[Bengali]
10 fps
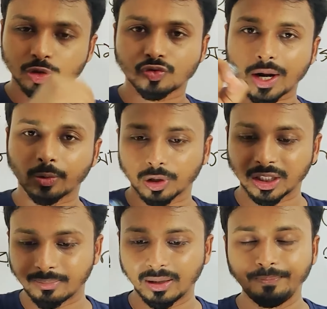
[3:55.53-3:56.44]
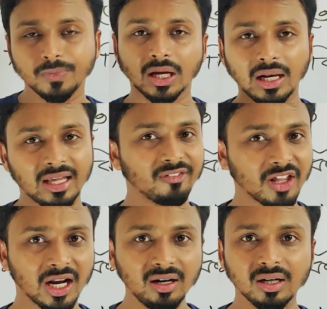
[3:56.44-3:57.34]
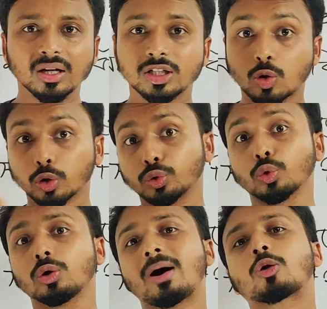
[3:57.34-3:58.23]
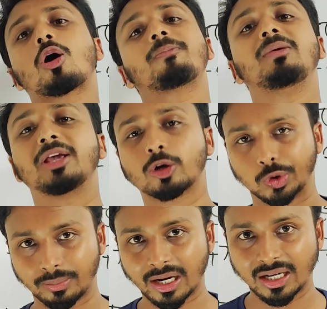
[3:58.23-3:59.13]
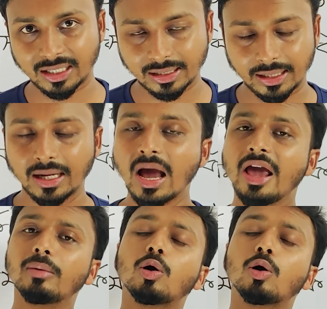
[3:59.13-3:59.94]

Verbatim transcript: ট্রাই করে দেখবেন লিখে ফেলার যে কতগুলো বাক্য আপনি মেক করতে পারেন এটা দিয়ে এবং